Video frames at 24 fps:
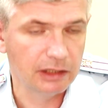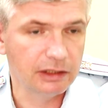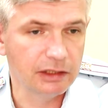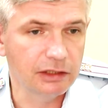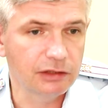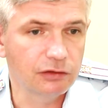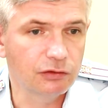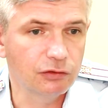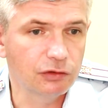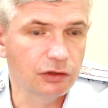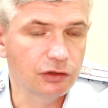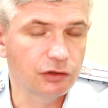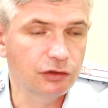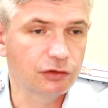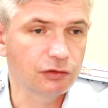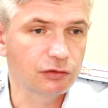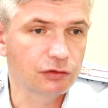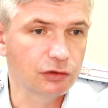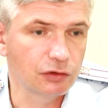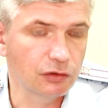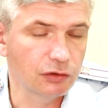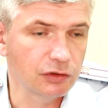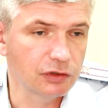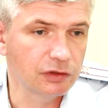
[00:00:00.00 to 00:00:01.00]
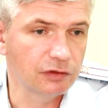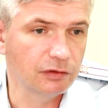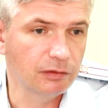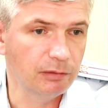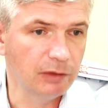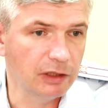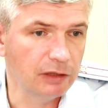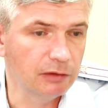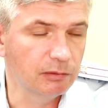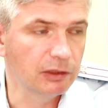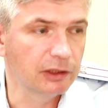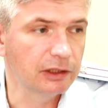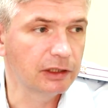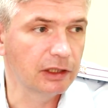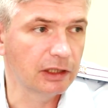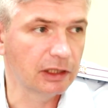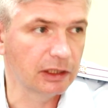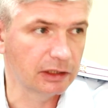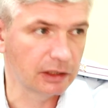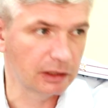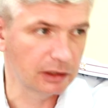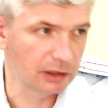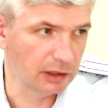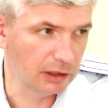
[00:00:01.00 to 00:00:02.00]
Детские удерживающие устройства имеют
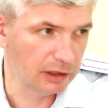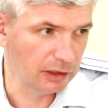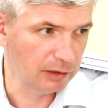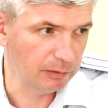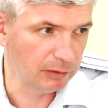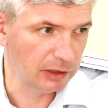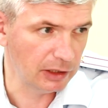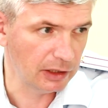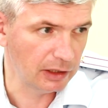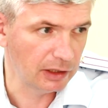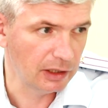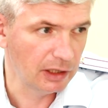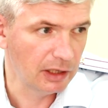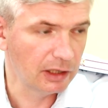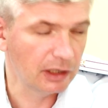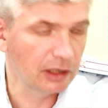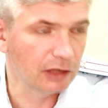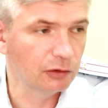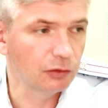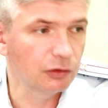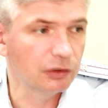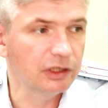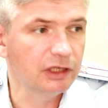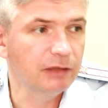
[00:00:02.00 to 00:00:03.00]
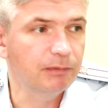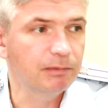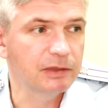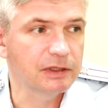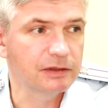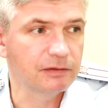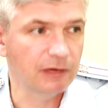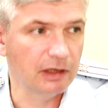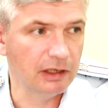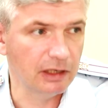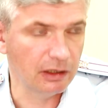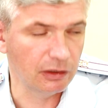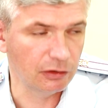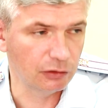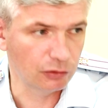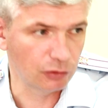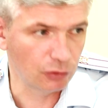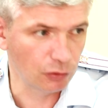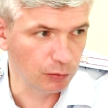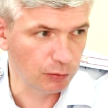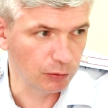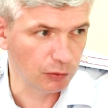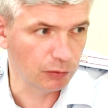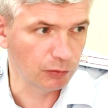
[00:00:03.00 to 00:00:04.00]
блокираторы для ремней, которые не позволяют
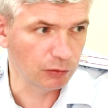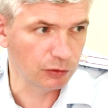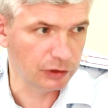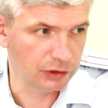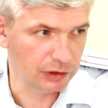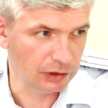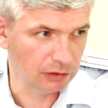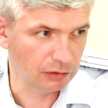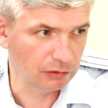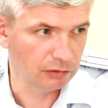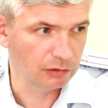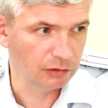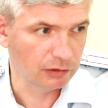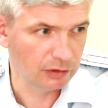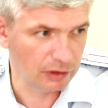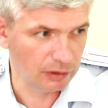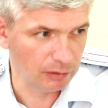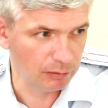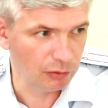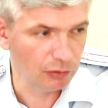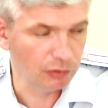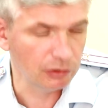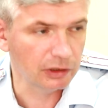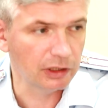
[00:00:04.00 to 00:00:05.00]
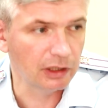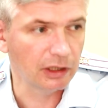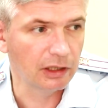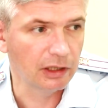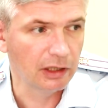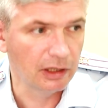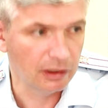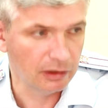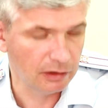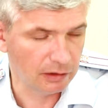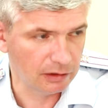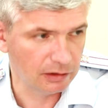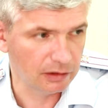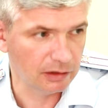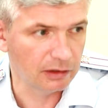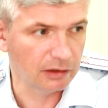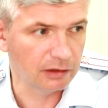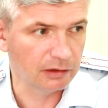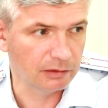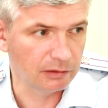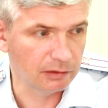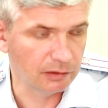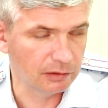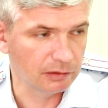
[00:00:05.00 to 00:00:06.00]
хрупкому телу ребенка
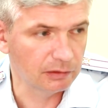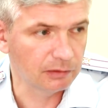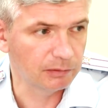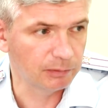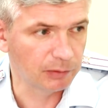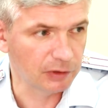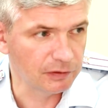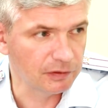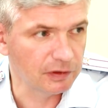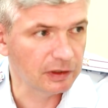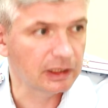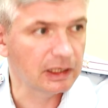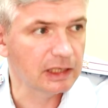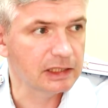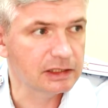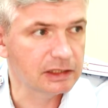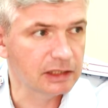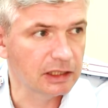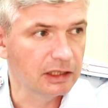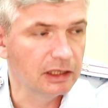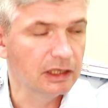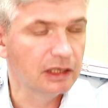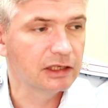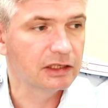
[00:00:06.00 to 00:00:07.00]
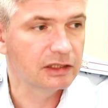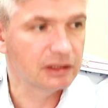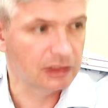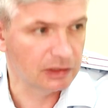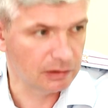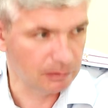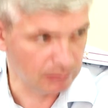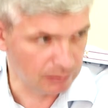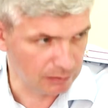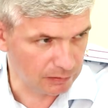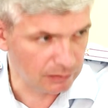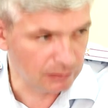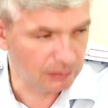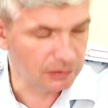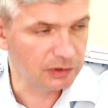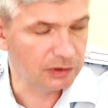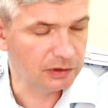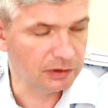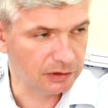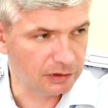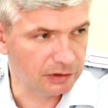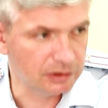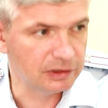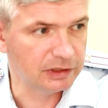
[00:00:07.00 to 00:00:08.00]
а, подвергаться
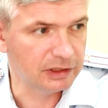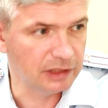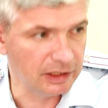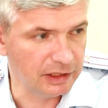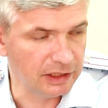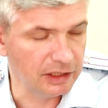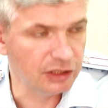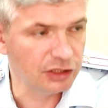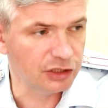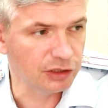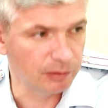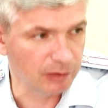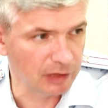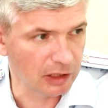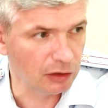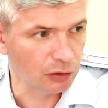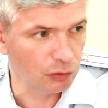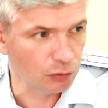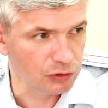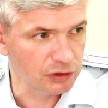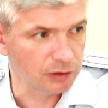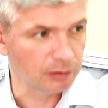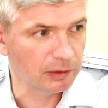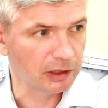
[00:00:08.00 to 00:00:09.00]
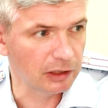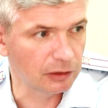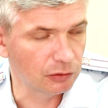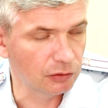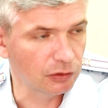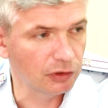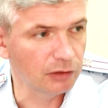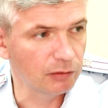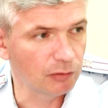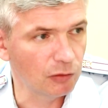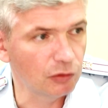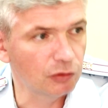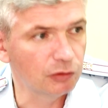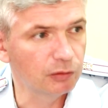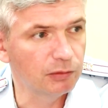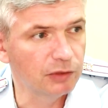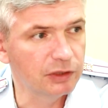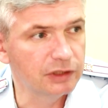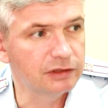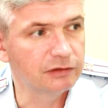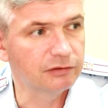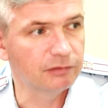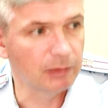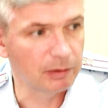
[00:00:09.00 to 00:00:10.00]
сильнейшим нагрузкам, которые могут
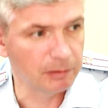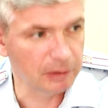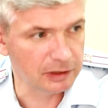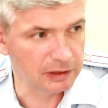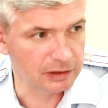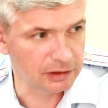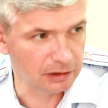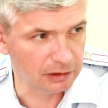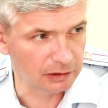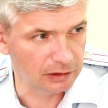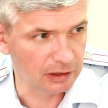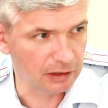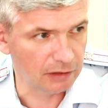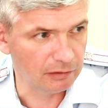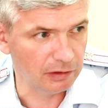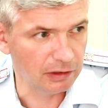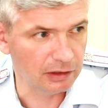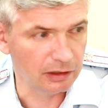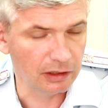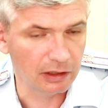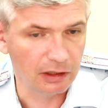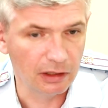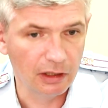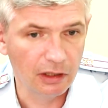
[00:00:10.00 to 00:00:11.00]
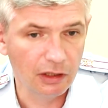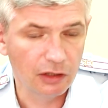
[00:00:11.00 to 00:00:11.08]
быть в момент столкновения.